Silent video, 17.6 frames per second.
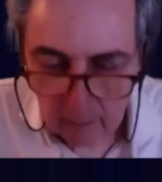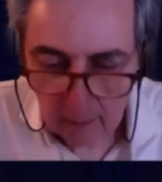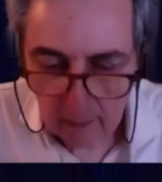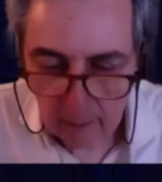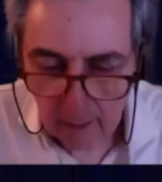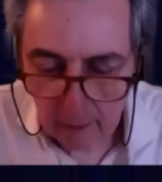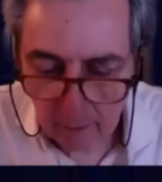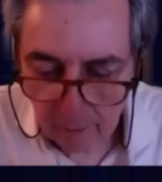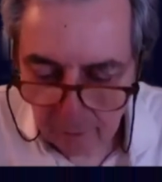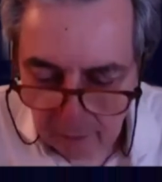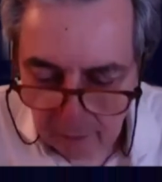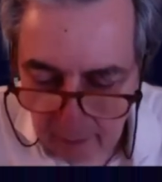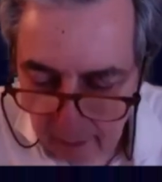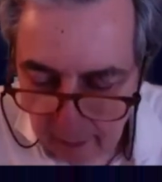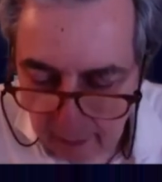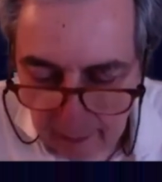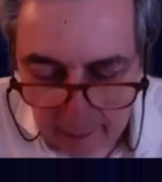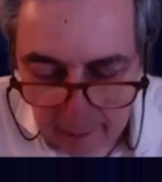e il
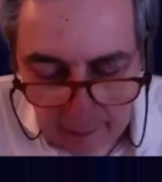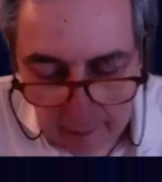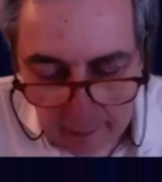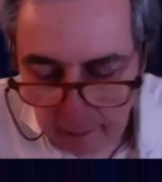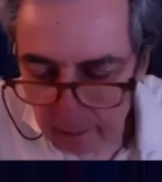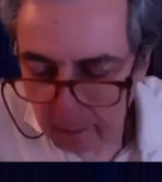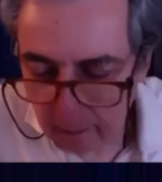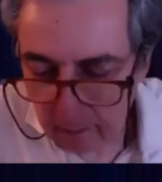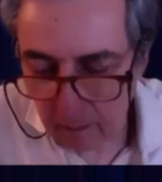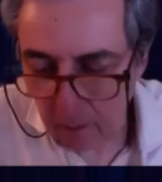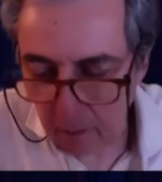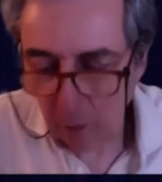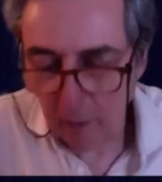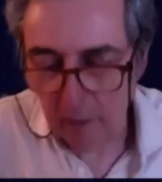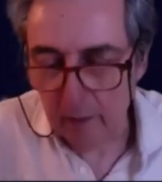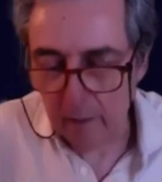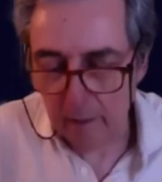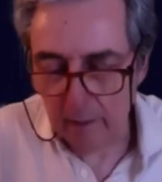fine è
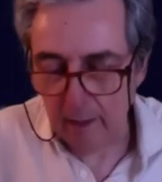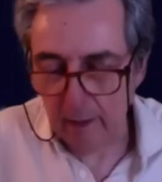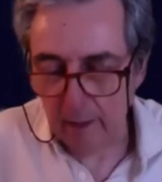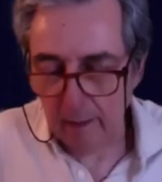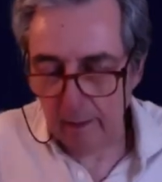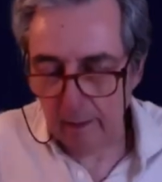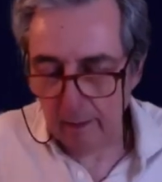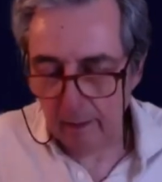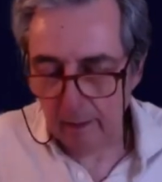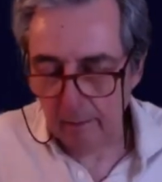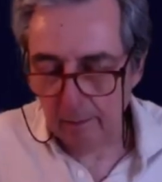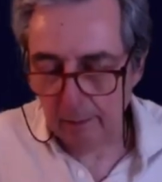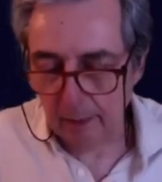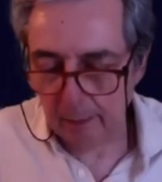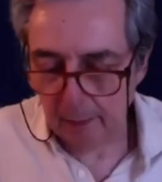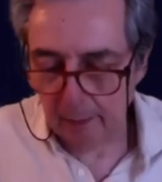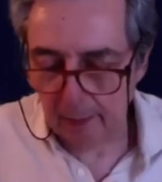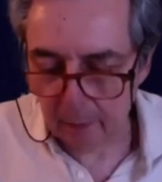quello che
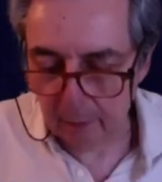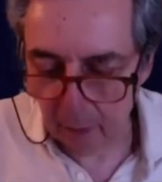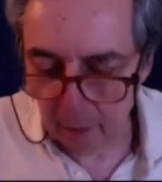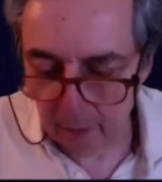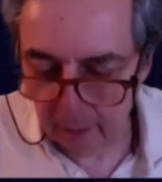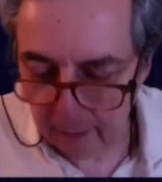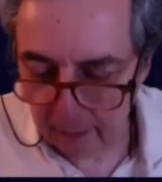per Platone